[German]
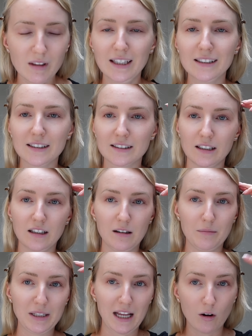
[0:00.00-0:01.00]
ist äh,
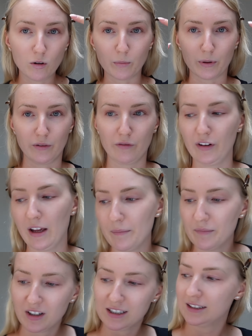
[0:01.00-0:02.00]
mir die Augenbrauen
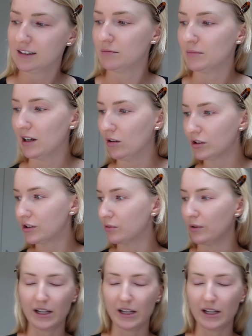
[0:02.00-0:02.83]
färben, weil die sind mir auch zu